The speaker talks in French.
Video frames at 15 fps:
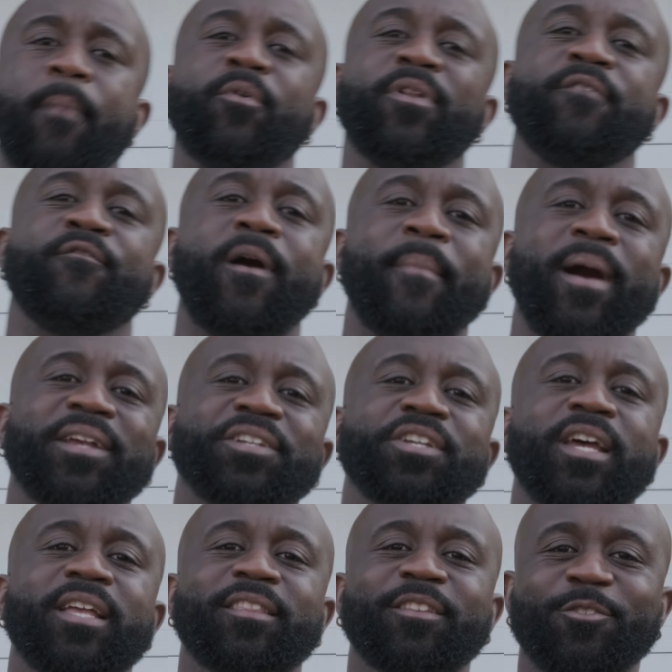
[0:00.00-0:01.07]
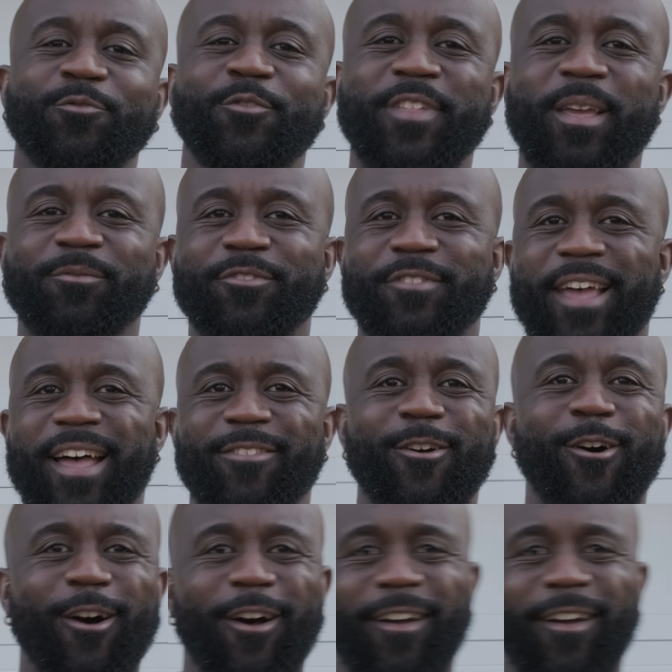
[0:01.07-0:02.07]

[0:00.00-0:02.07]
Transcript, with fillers: abonnez-vous à ma chaîne. Je vous aime, je vous adore.